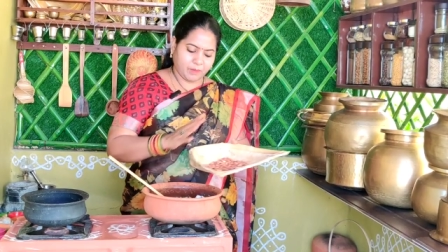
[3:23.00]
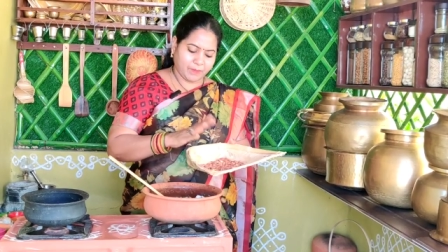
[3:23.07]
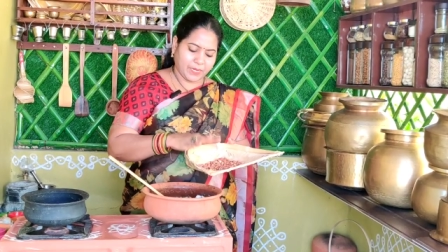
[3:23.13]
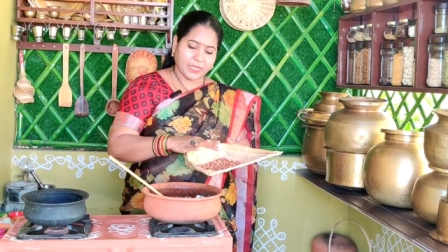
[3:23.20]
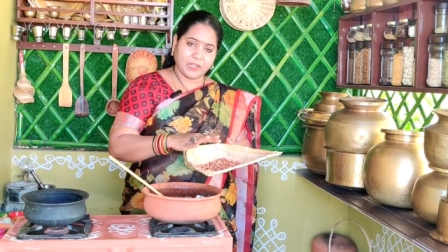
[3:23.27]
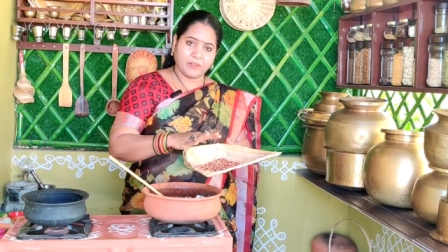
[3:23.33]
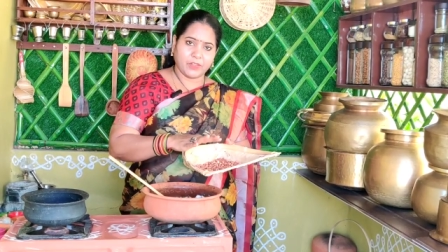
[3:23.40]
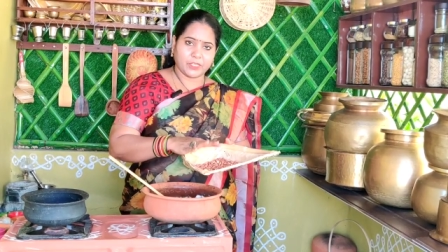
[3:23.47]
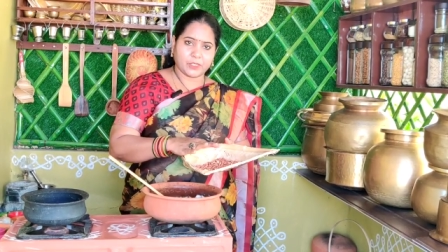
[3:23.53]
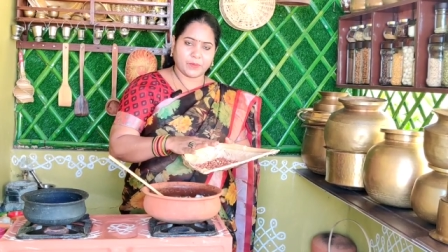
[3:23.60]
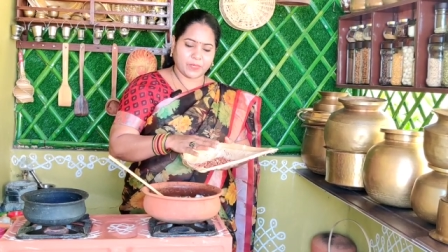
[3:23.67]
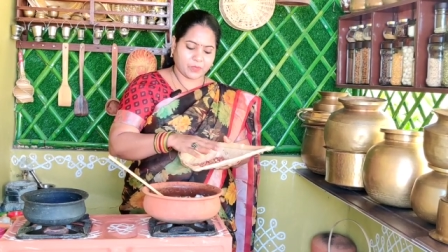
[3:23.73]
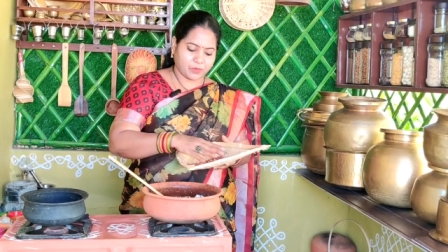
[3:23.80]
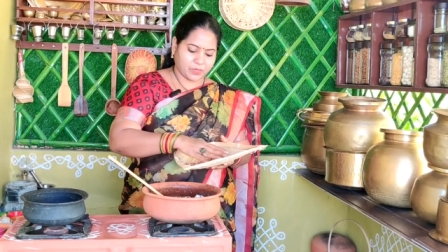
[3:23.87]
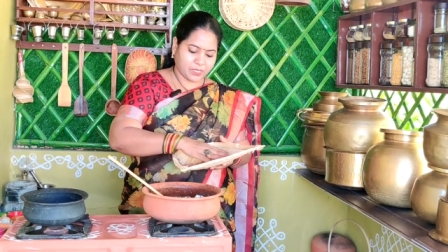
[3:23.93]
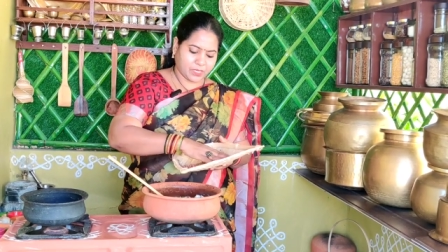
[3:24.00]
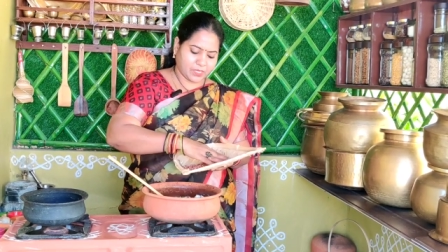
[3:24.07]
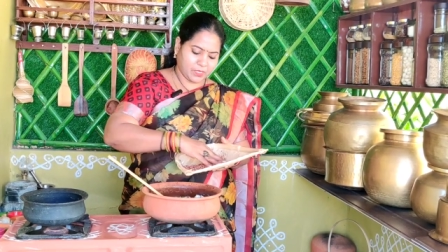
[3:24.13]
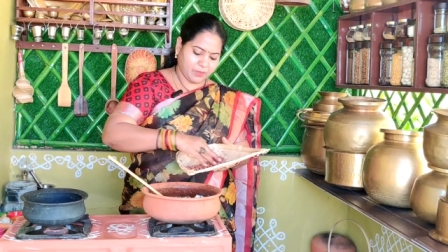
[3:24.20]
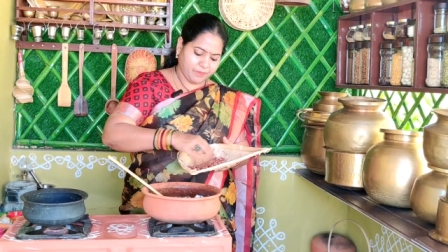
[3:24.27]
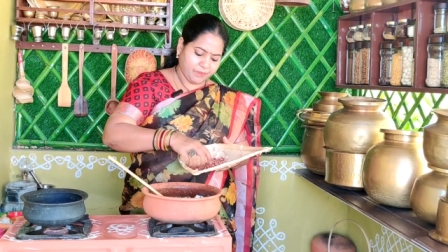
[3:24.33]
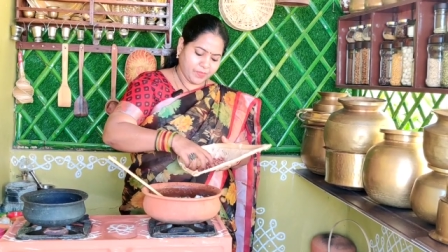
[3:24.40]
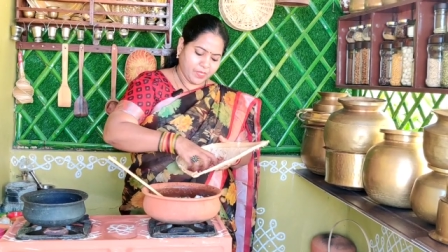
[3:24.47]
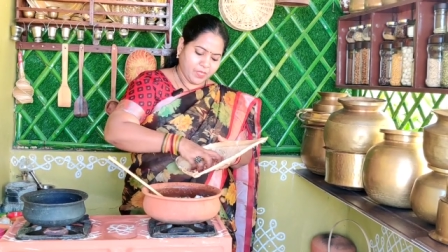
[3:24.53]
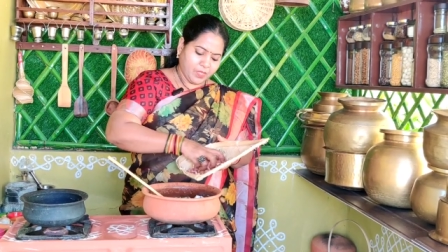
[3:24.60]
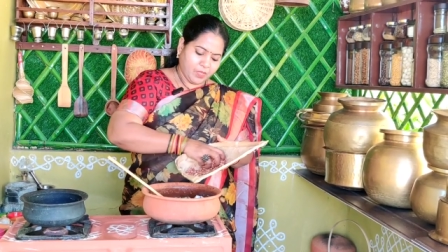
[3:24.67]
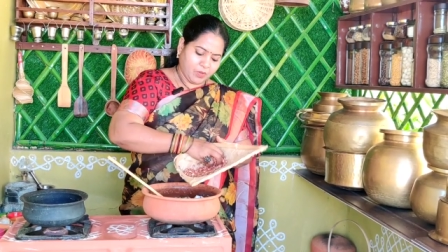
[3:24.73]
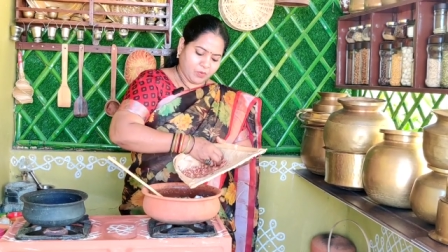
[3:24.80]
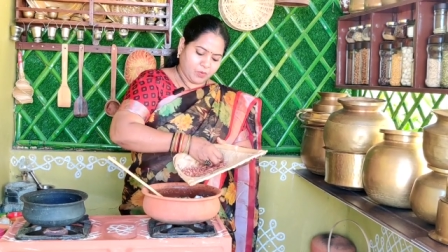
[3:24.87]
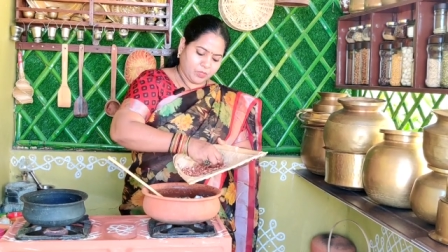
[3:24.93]
కదా పల్లీలు వేయించి పెట్టుకున్నాం కదా
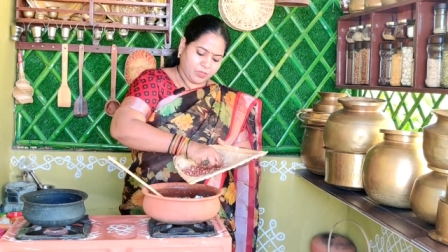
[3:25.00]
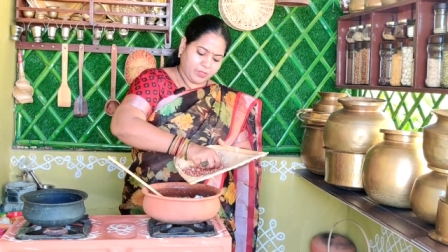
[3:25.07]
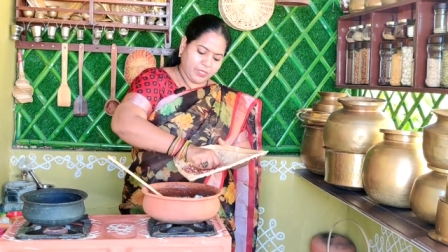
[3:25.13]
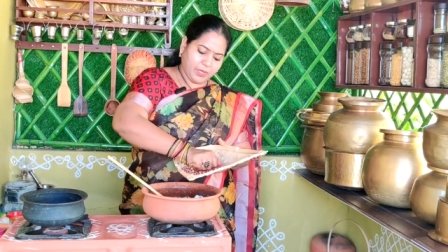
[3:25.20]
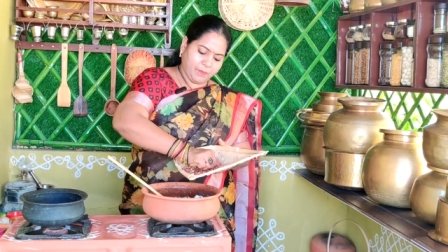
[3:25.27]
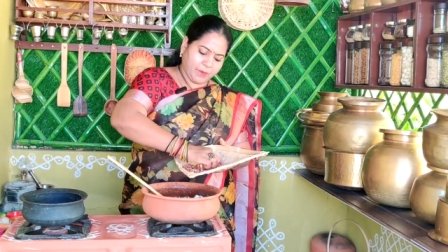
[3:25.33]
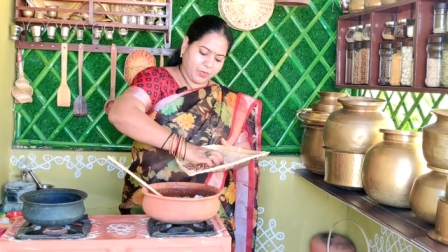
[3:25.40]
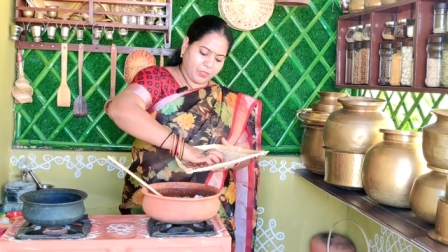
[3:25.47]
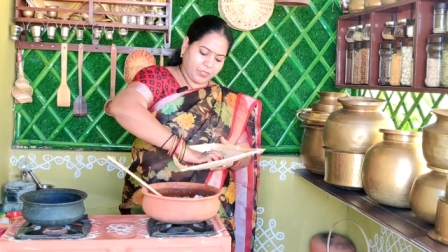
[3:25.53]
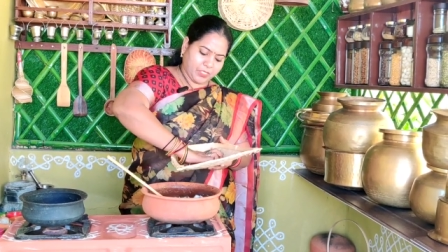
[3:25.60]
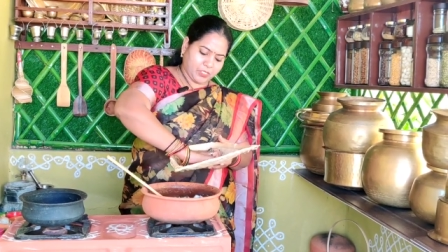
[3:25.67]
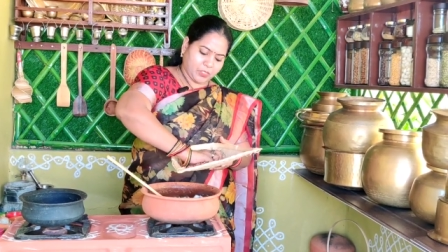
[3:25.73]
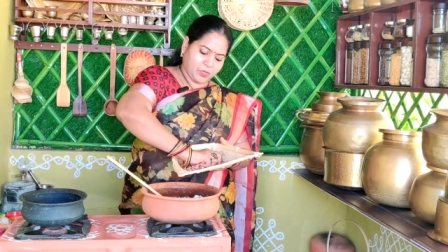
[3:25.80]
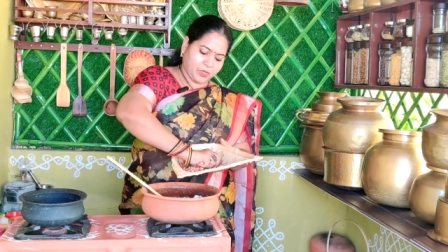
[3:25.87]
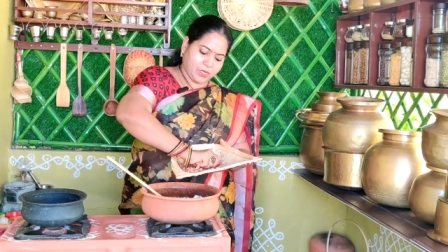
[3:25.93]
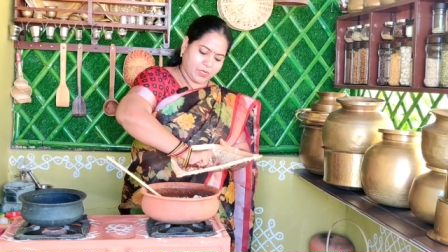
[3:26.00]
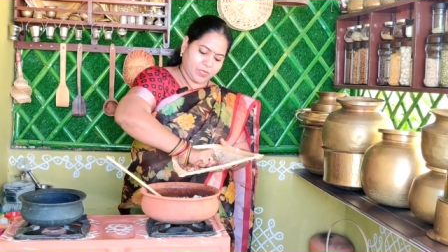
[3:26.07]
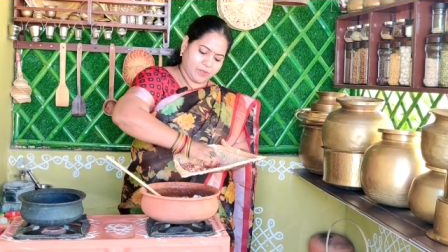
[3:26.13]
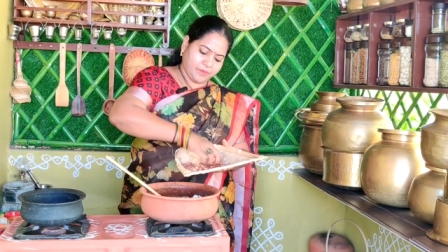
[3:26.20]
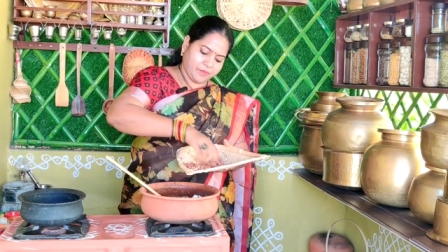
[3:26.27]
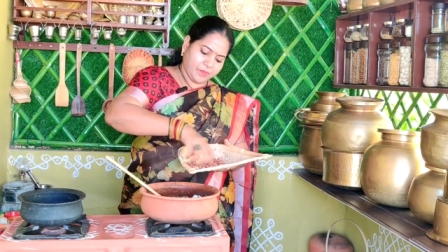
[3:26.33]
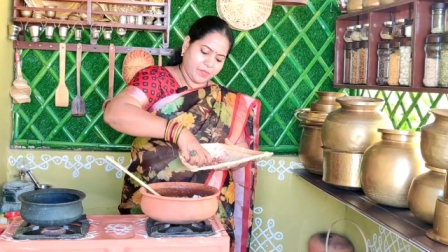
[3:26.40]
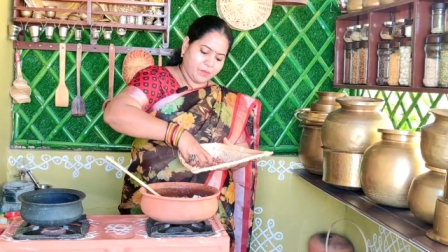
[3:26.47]
కొద్దిగా పట్టు తీసుకోవాలండి